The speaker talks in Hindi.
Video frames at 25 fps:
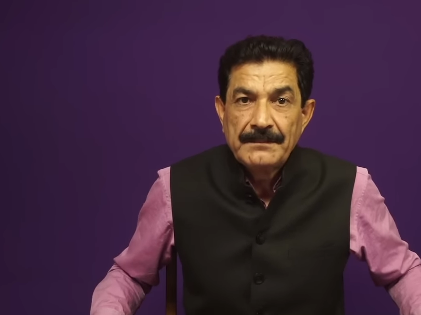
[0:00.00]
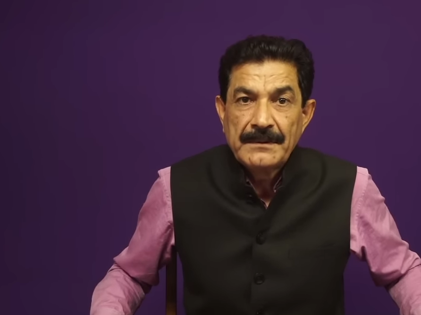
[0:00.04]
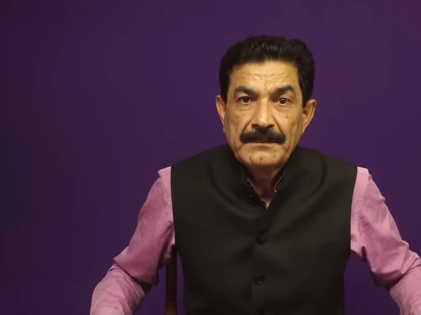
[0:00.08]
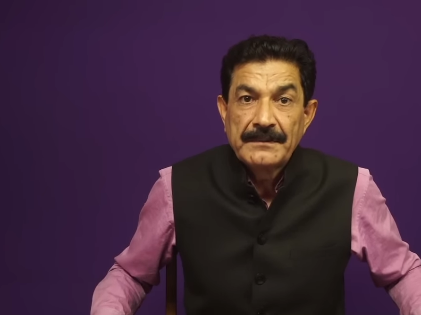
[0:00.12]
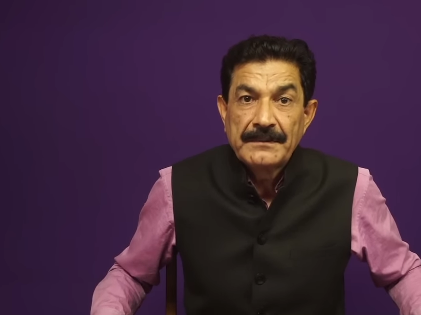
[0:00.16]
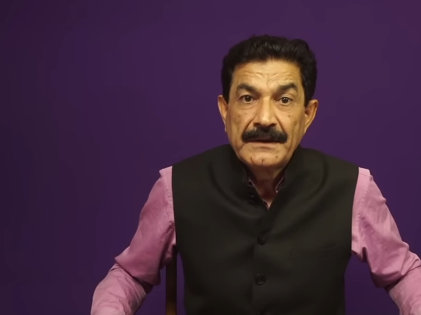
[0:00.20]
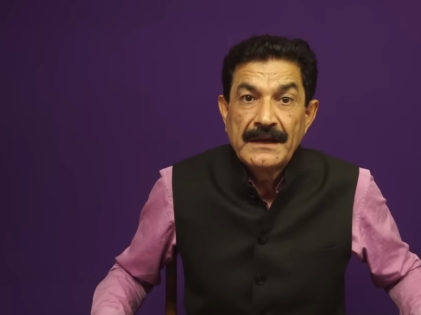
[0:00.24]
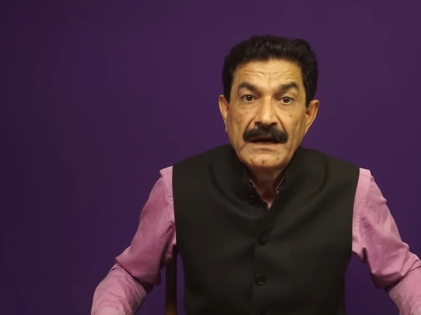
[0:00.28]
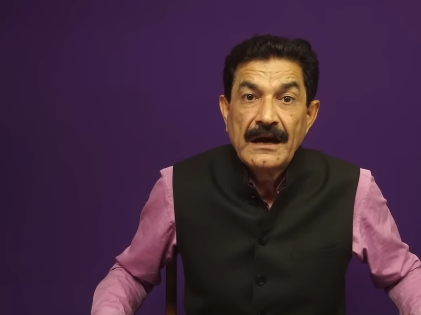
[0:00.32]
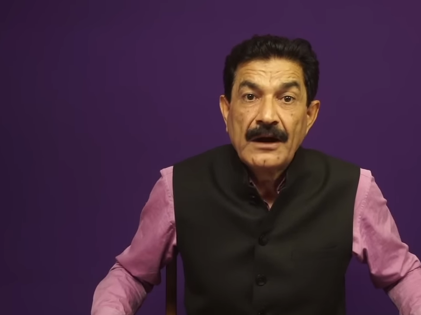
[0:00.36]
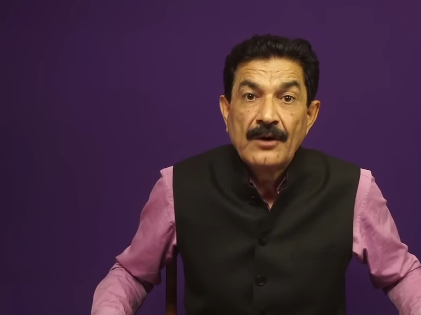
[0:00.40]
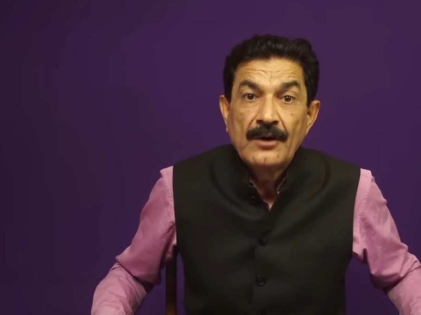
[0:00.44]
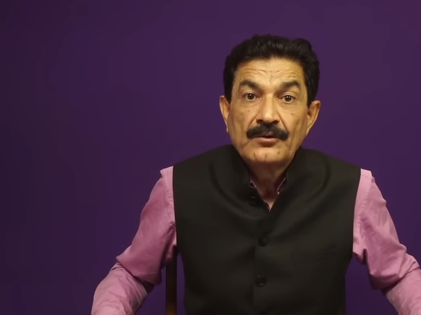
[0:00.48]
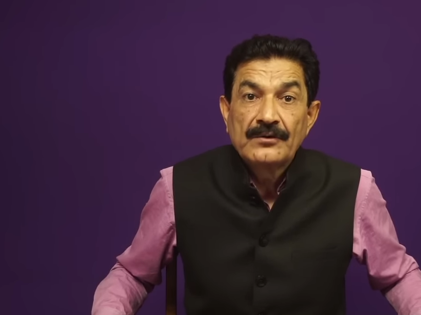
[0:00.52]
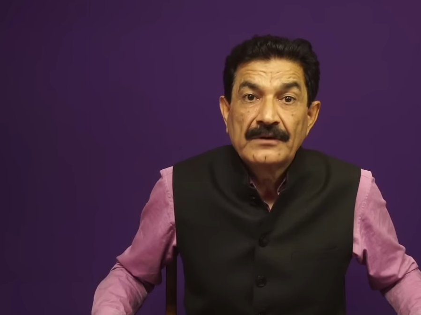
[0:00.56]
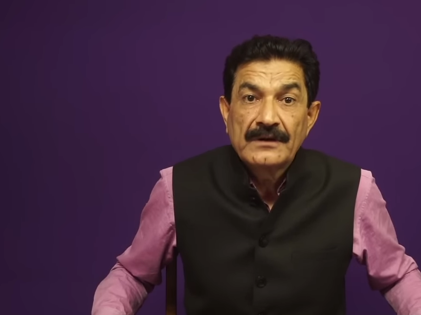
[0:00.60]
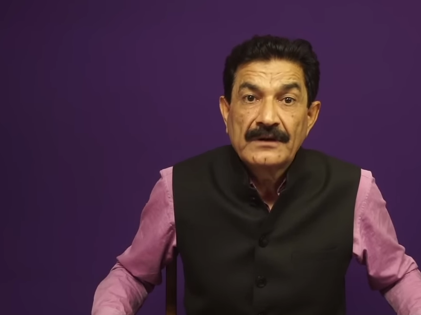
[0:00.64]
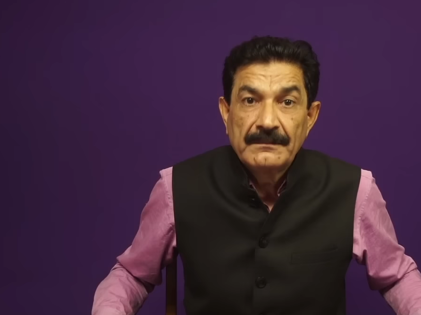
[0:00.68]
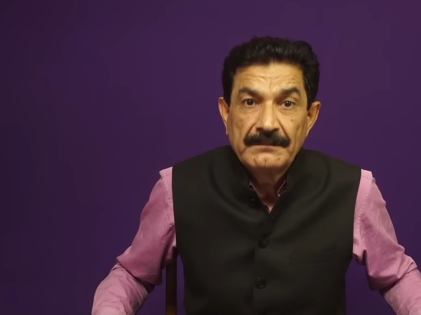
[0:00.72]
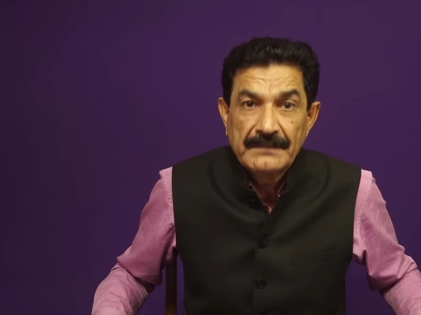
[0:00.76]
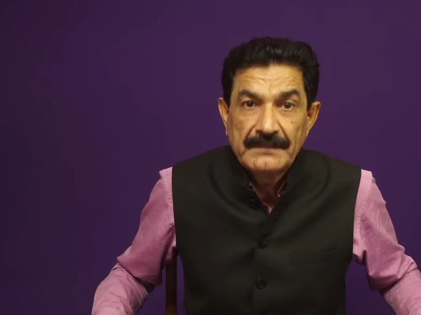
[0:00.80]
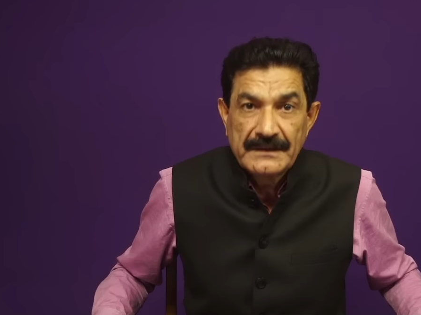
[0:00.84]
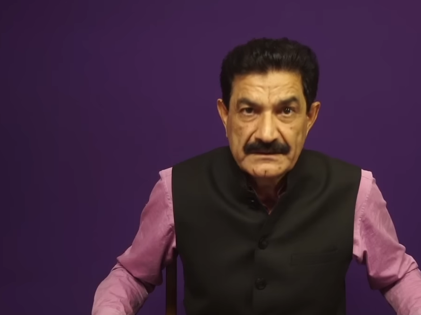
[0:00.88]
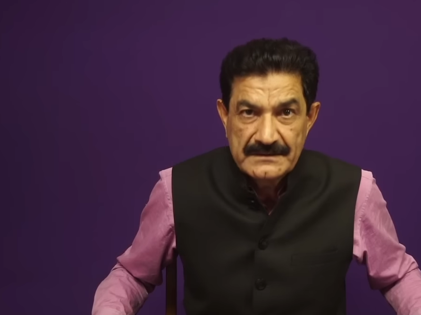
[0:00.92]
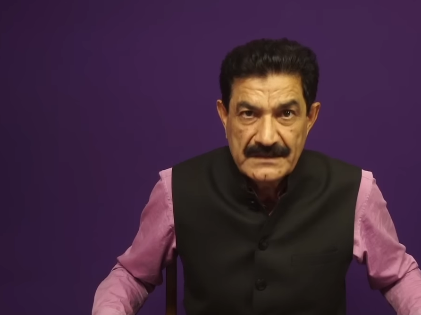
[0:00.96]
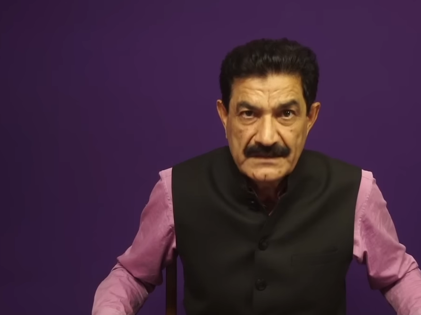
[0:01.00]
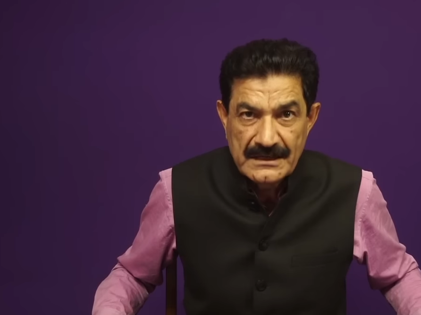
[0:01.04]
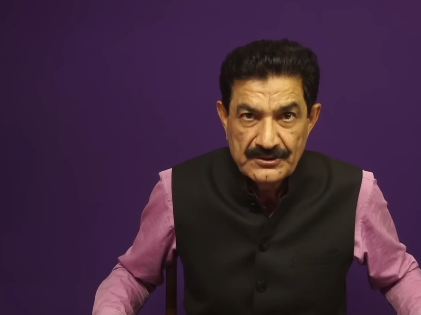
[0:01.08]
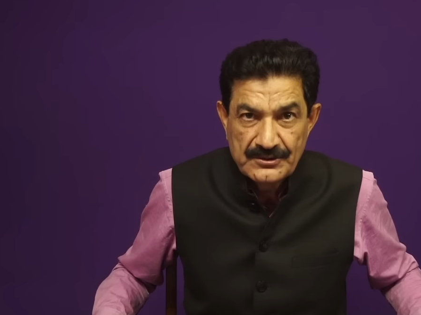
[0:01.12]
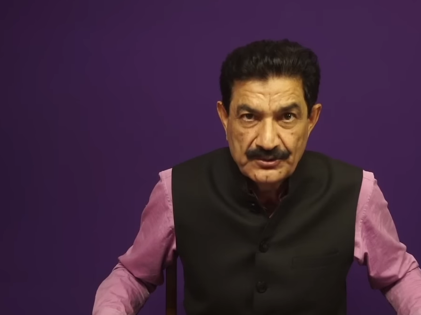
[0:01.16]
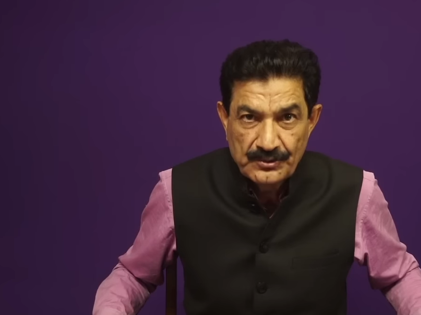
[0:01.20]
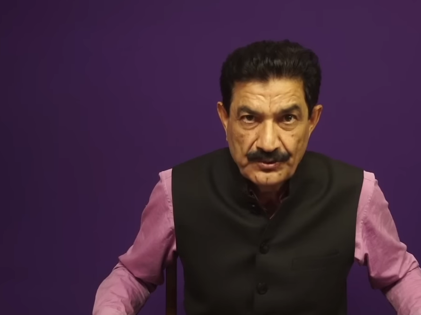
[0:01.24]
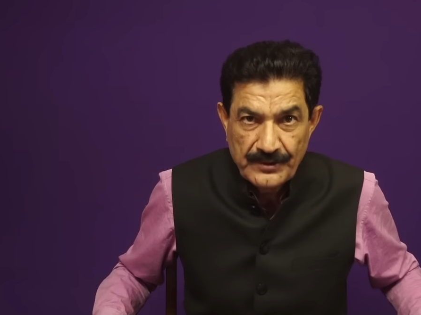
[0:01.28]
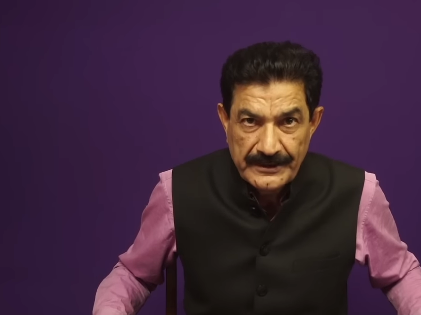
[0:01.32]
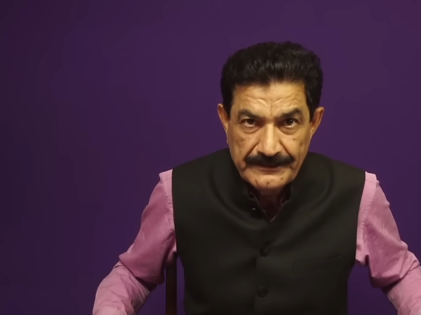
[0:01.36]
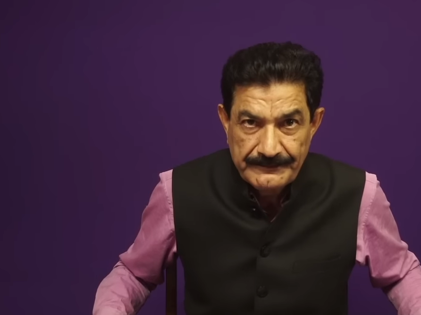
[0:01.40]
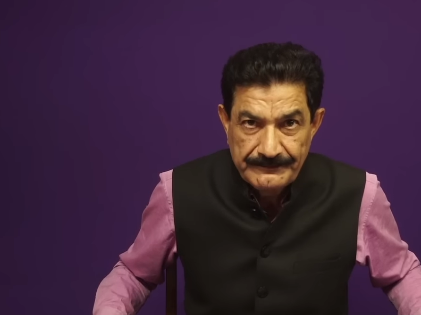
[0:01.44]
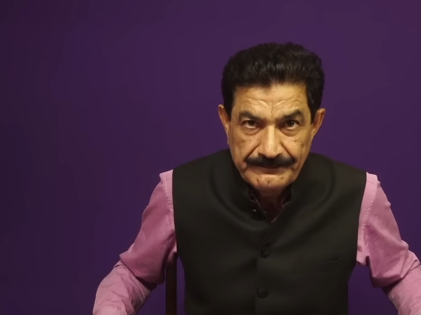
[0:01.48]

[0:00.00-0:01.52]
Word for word: अपने आउटकम के साथ जुड़े